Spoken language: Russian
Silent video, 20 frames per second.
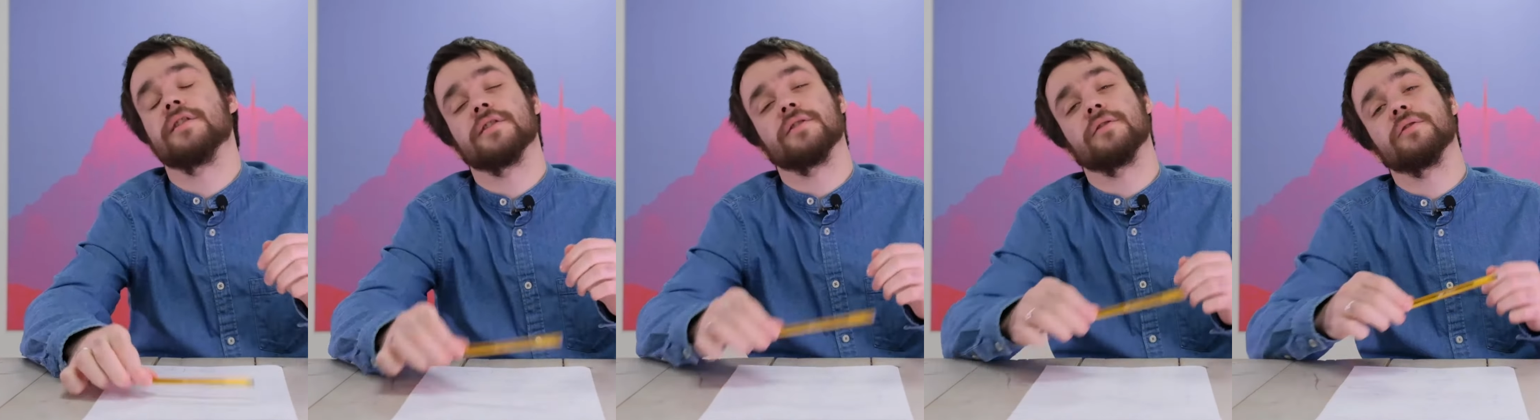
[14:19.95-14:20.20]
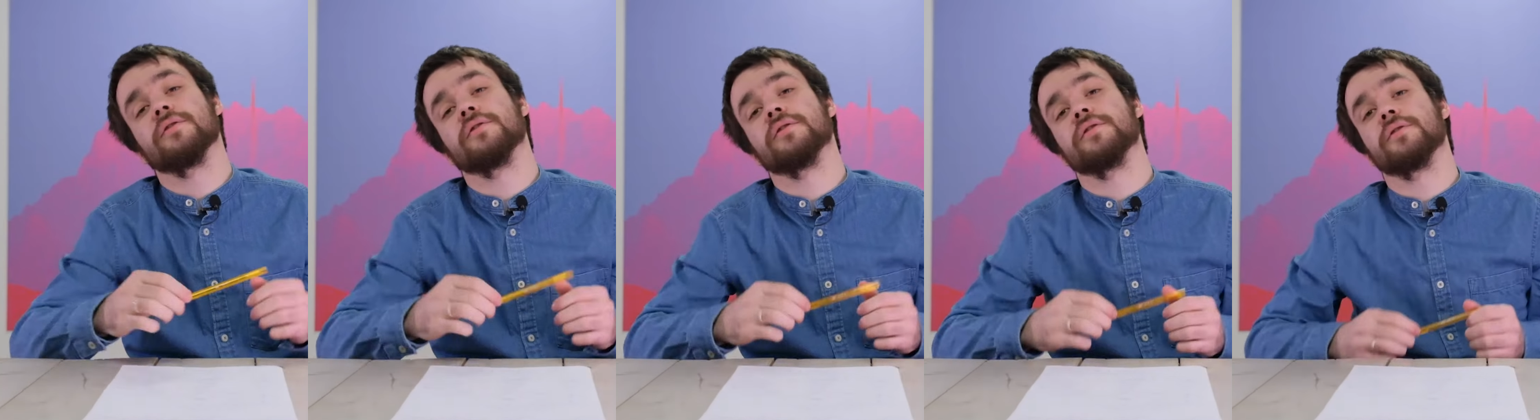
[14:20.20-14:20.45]

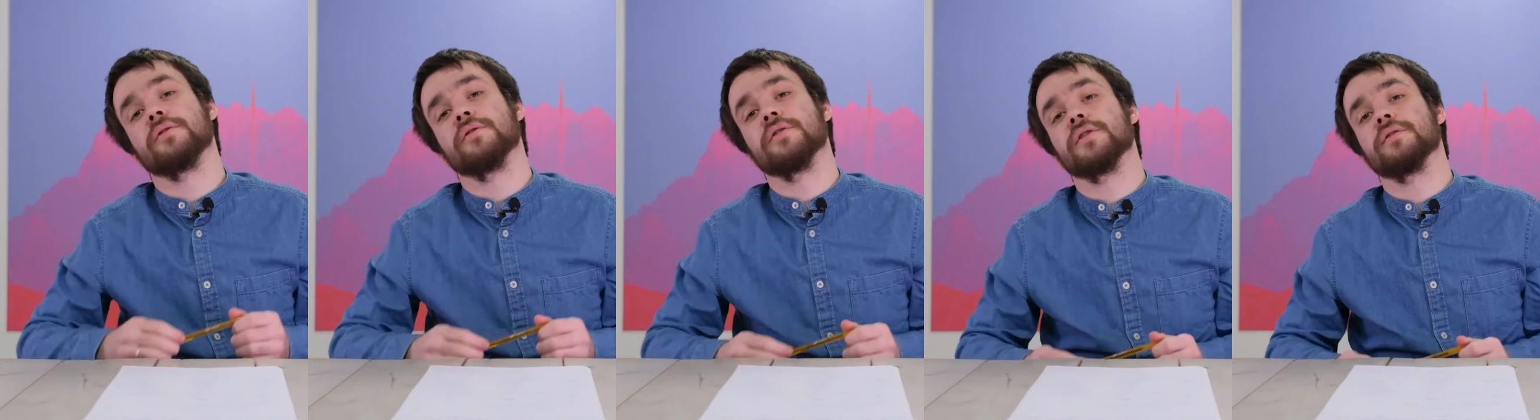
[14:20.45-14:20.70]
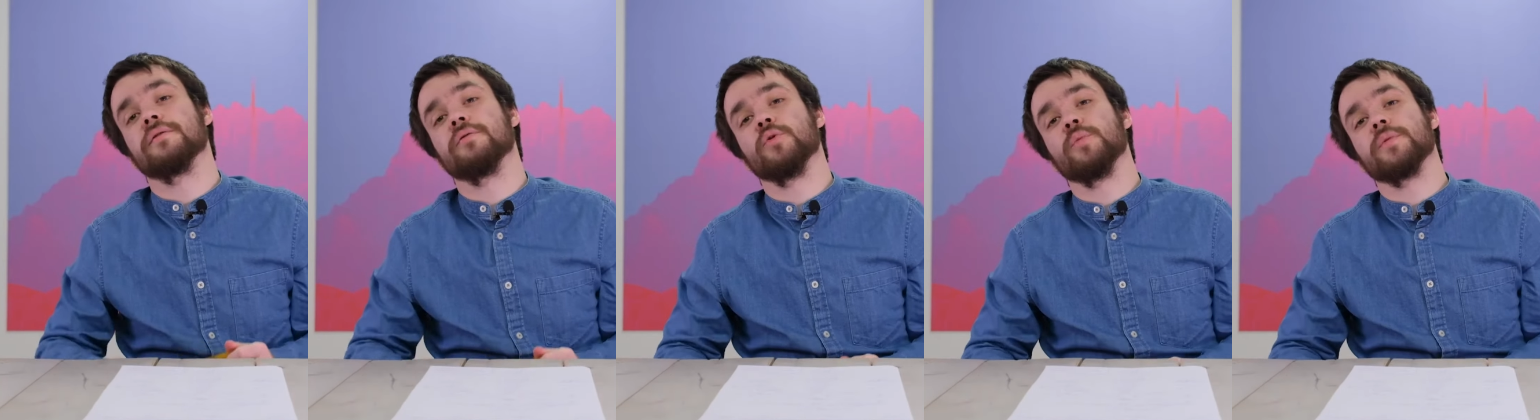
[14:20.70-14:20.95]
строит
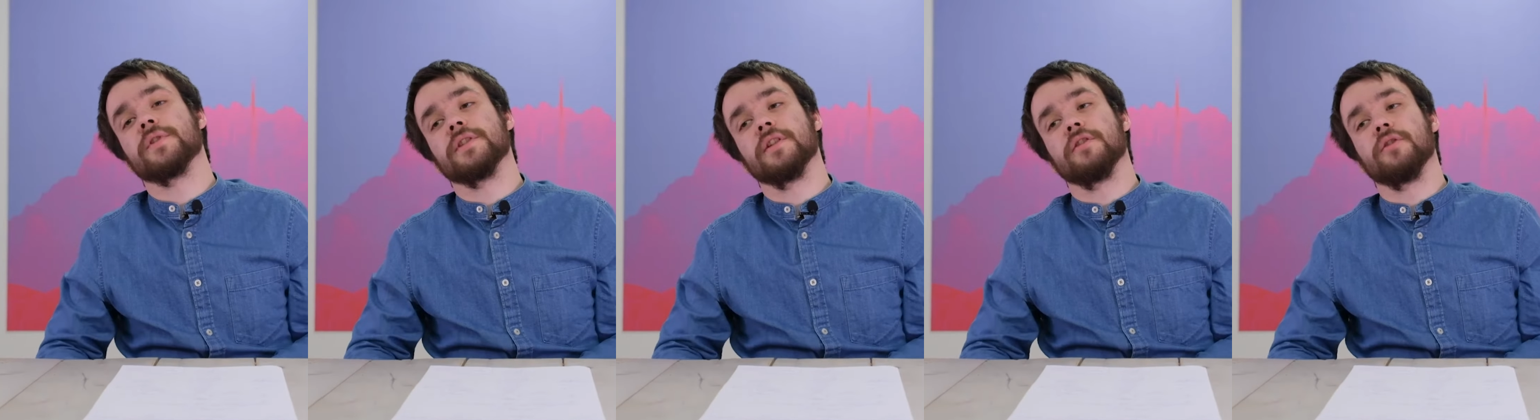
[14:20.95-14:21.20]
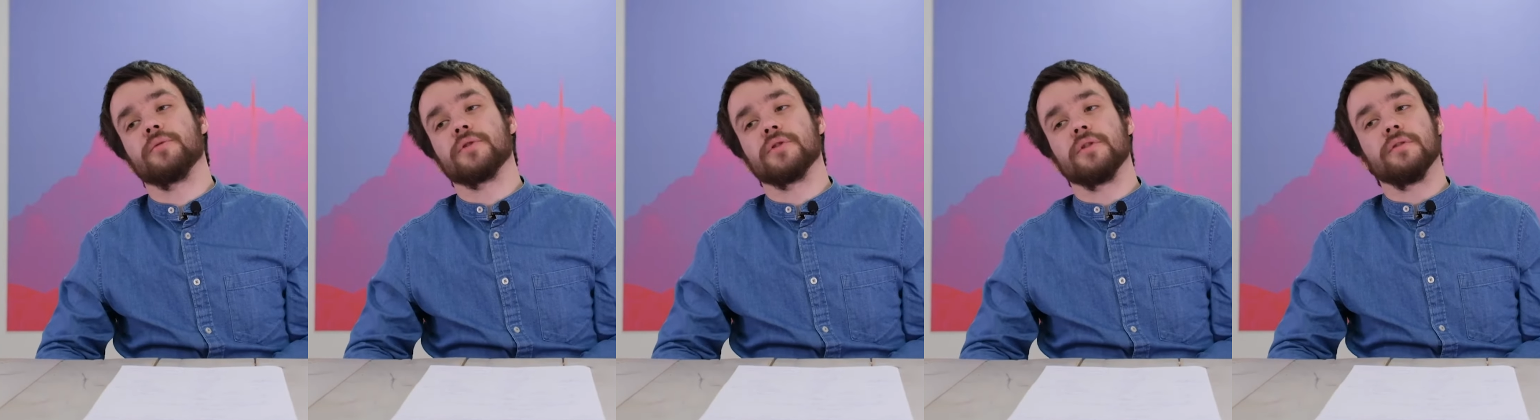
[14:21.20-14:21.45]
свой образ в
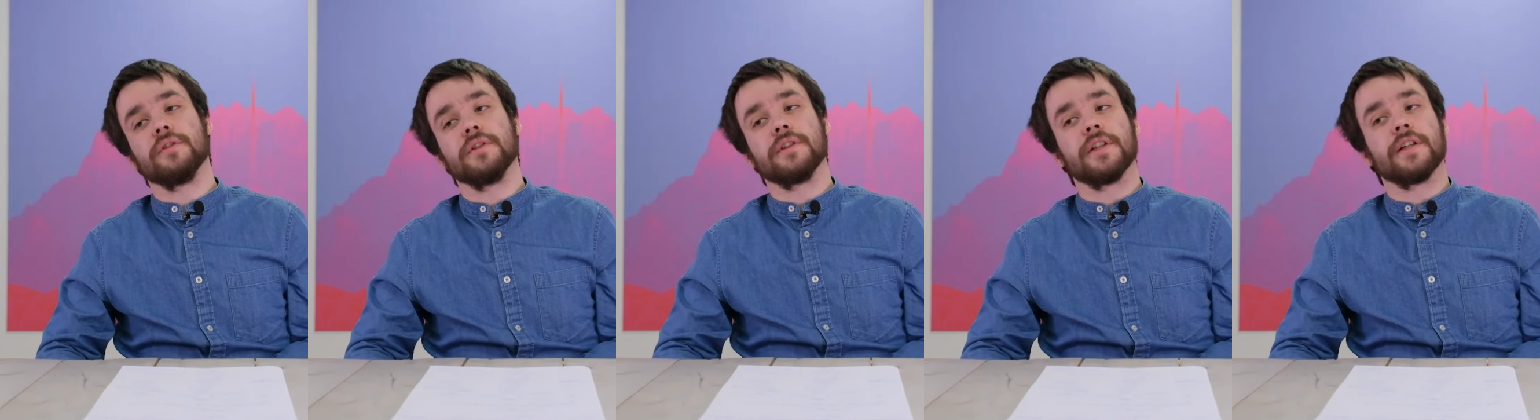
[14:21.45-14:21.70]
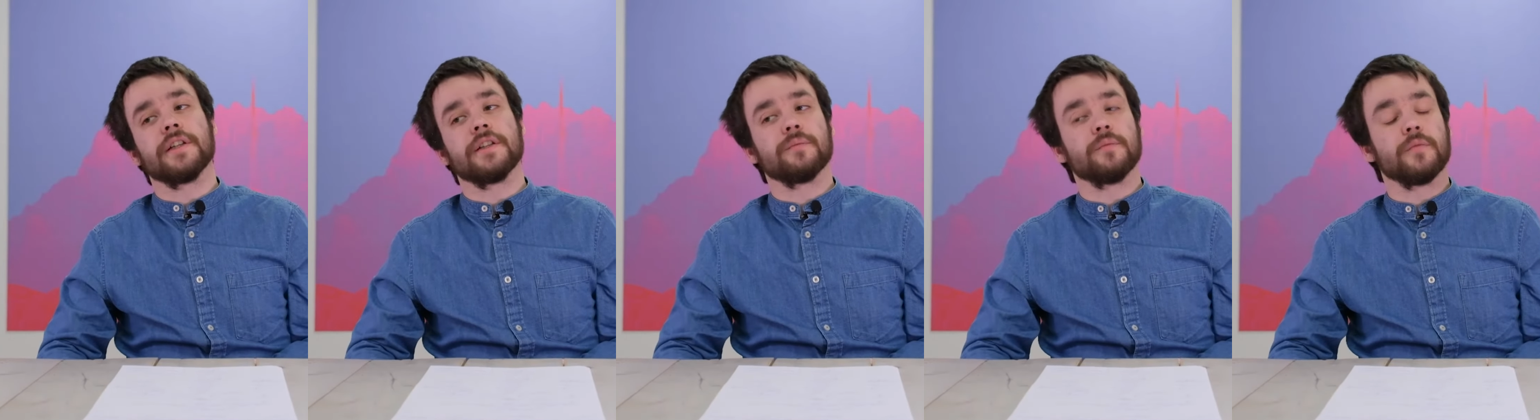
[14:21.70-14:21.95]
том, что он не
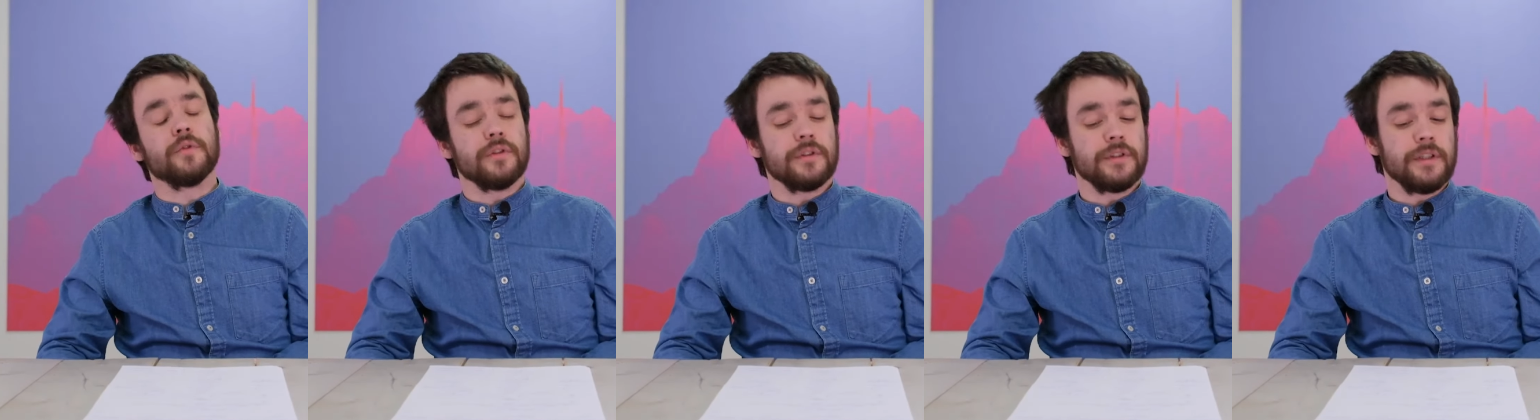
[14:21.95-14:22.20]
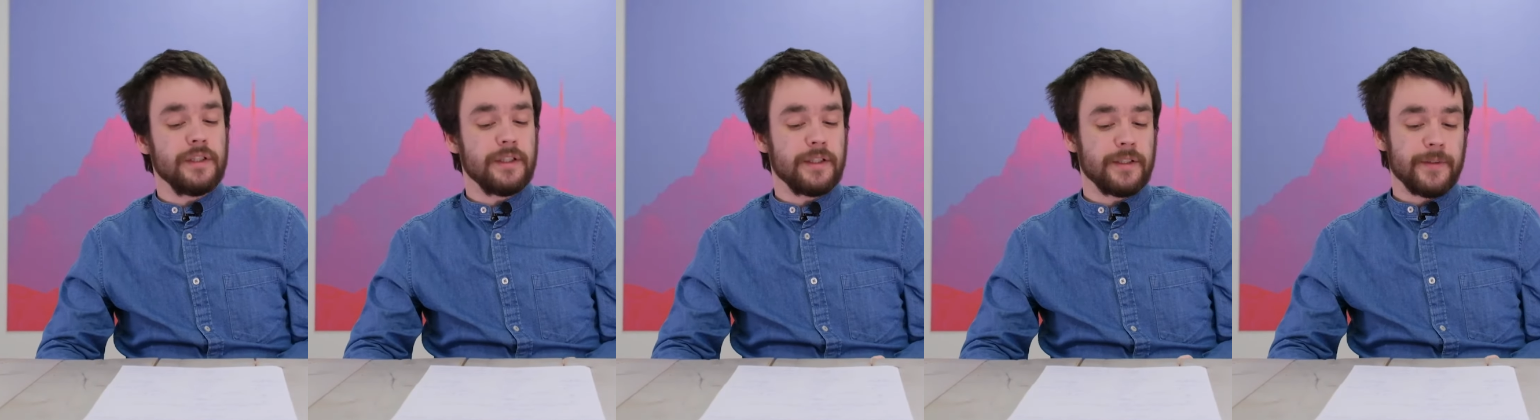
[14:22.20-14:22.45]
тратит много
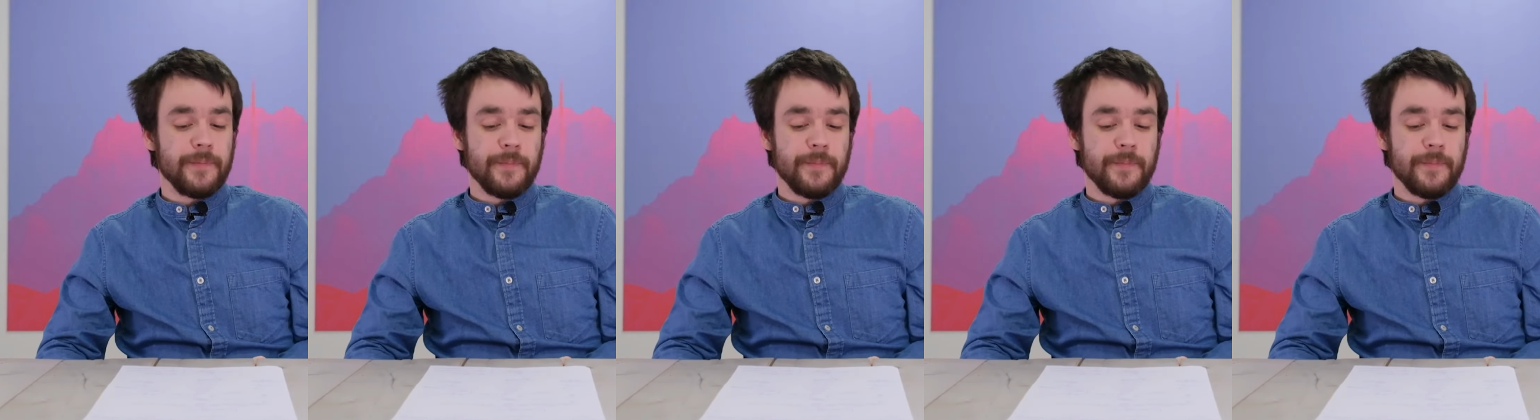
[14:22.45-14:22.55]
денег.